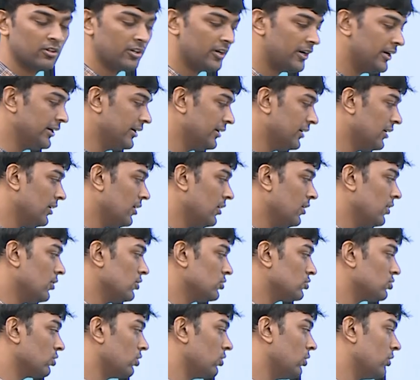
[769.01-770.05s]
ரைட்
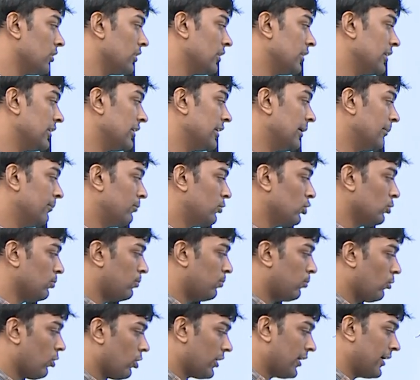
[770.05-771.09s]
ஸோ எம் டூ
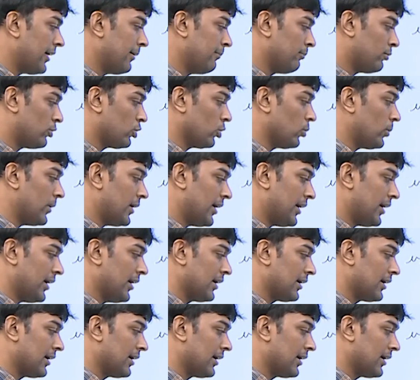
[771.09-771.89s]
போகிற எம் டூவை